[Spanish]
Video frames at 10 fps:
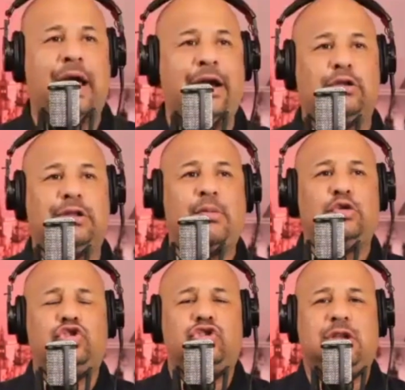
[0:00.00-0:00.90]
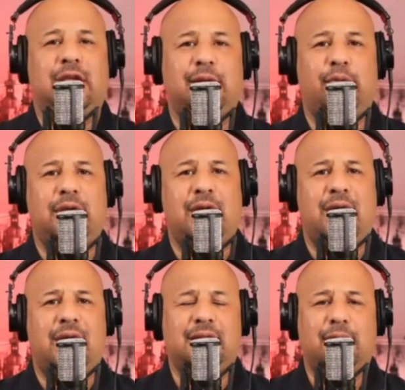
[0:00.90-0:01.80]
ah, te voy
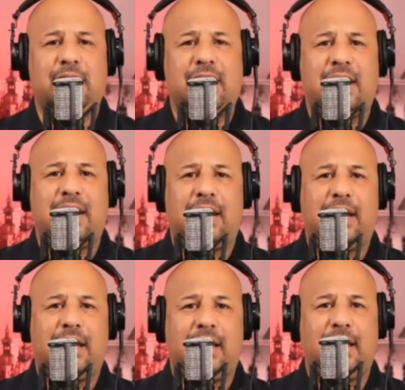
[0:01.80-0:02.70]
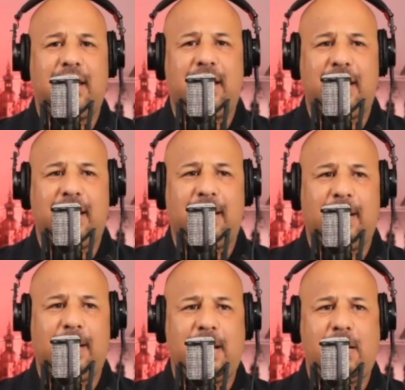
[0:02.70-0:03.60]
a, te voy
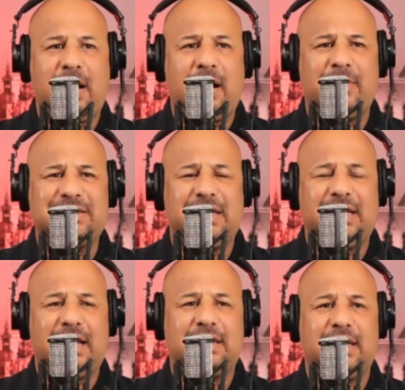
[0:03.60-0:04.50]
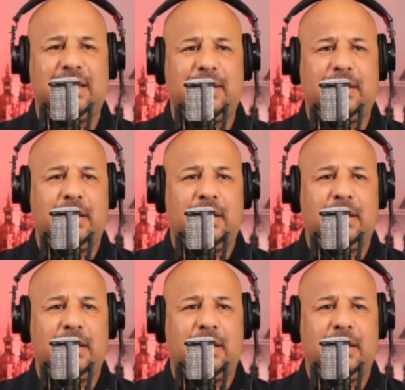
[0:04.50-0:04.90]
a hablar más adelante